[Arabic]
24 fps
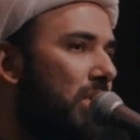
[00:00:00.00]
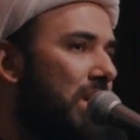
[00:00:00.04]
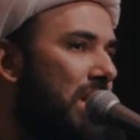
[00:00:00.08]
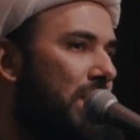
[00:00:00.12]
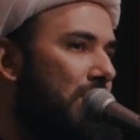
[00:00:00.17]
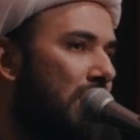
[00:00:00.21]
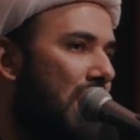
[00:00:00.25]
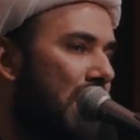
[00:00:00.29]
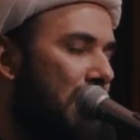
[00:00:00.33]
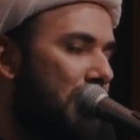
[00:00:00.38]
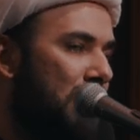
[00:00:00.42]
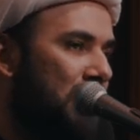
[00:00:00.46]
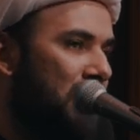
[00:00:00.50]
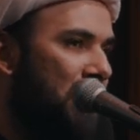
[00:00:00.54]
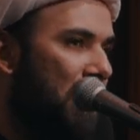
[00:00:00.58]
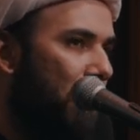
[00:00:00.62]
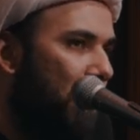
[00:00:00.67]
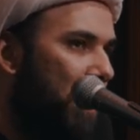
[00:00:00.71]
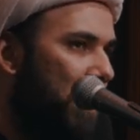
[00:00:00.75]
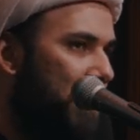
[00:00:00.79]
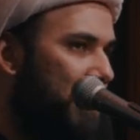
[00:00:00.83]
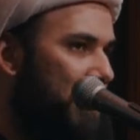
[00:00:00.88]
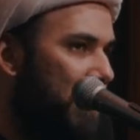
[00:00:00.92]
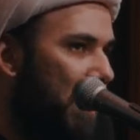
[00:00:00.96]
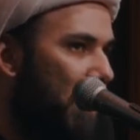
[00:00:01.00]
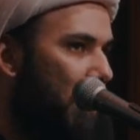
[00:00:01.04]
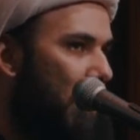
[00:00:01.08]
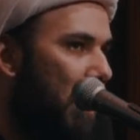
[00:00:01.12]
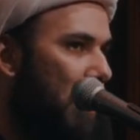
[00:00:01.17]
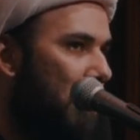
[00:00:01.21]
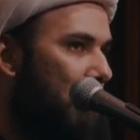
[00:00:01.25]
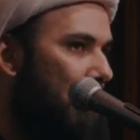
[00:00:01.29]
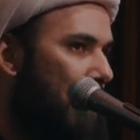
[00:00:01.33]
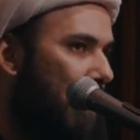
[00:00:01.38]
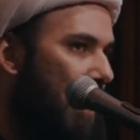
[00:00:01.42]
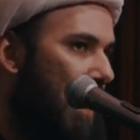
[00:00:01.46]
الإمام الجواد
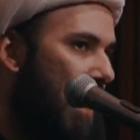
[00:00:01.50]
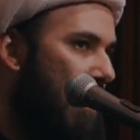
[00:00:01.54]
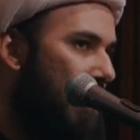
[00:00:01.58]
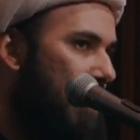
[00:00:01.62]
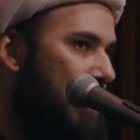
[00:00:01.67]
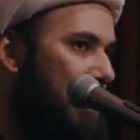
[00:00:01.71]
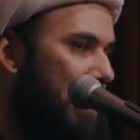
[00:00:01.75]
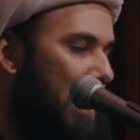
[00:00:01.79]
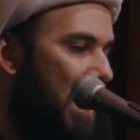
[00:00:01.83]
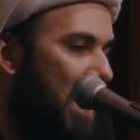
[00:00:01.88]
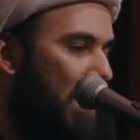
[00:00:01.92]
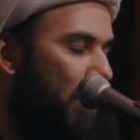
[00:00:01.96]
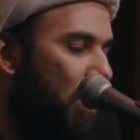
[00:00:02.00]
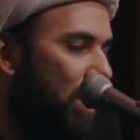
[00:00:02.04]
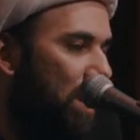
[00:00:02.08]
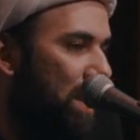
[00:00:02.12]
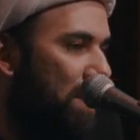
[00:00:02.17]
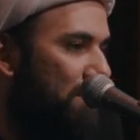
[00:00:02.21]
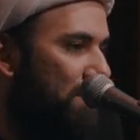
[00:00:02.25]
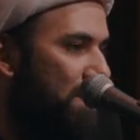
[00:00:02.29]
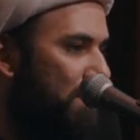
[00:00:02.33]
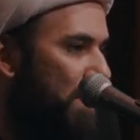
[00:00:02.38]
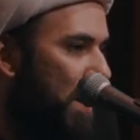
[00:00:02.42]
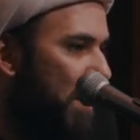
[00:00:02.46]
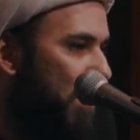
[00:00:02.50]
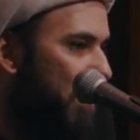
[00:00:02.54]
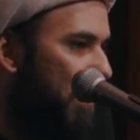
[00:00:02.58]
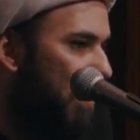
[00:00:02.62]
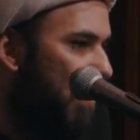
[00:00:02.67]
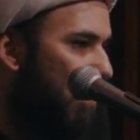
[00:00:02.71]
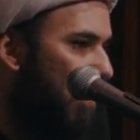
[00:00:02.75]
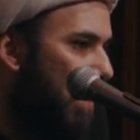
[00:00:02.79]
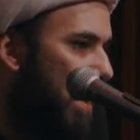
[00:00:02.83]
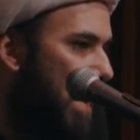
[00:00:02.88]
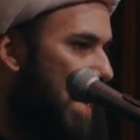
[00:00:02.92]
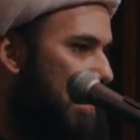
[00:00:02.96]
صلوات الله وسلامه عليه في بعض
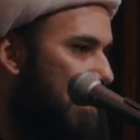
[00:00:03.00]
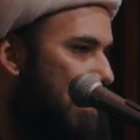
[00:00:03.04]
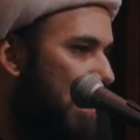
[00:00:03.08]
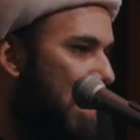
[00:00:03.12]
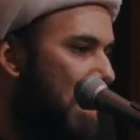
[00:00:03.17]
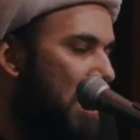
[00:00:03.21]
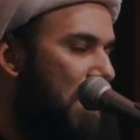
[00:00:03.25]
الروايات